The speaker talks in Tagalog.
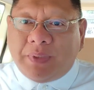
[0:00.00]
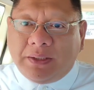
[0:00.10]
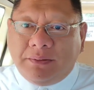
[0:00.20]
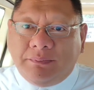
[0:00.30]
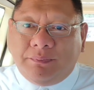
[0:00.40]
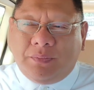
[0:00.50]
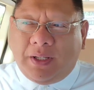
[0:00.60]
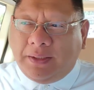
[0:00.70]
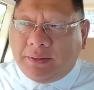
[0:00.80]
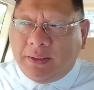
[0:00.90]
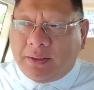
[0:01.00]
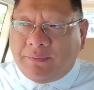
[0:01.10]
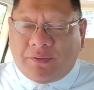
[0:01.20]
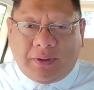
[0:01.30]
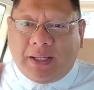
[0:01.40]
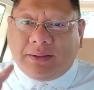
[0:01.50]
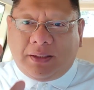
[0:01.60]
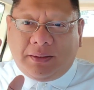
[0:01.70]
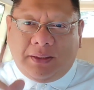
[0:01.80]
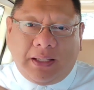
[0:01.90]
pag I think I forgot
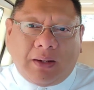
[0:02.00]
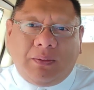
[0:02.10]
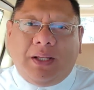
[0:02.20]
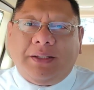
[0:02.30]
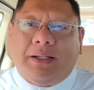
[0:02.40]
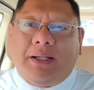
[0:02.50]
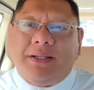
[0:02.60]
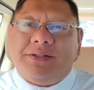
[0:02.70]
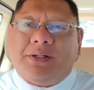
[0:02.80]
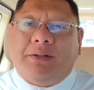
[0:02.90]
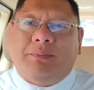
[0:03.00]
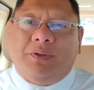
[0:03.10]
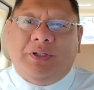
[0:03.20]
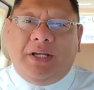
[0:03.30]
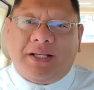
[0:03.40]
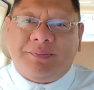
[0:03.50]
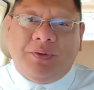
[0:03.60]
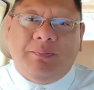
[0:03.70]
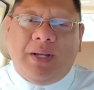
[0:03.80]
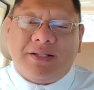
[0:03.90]
and ah, then ako lang yan na i-share in the
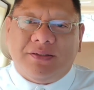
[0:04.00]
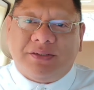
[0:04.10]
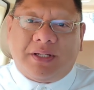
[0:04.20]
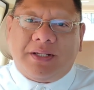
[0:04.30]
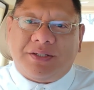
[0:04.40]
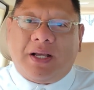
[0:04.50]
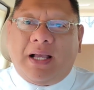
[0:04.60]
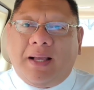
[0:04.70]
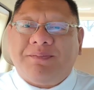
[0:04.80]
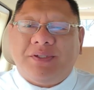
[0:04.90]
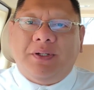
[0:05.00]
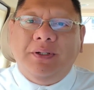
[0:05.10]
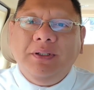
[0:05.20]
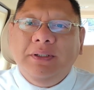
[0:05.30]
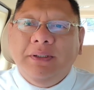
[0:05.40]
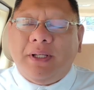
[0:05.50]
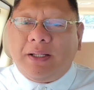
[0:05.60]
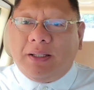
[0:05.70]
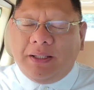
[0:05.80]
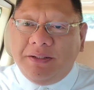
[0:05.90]
next few vlogs unsa na siya nga apps no
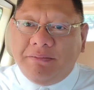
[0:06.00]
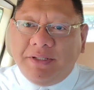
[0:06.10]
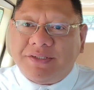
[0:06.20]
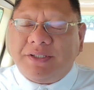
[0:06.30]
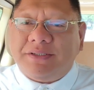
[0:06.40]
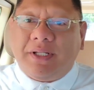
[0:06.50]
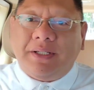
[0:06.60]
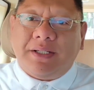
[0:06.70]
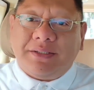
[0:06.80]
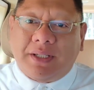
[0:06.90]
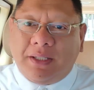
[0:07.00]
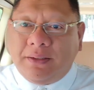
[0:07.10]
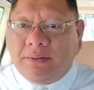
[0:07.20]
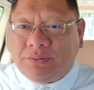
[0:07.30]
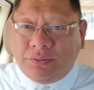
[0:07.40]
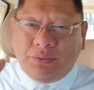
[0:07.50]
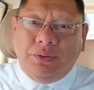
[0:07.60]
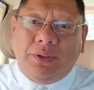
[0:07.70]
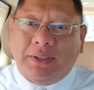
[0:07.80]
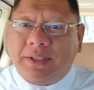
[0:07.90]
uh, i-research lang na siya
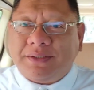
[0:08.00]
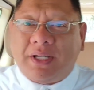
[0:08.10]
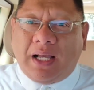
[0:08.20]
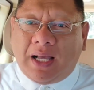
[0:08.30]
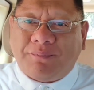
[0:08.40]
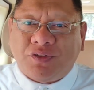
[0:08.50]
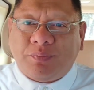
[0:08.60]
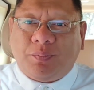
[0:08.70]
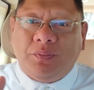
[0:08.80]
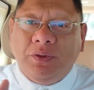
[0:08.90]
google lang na siya apps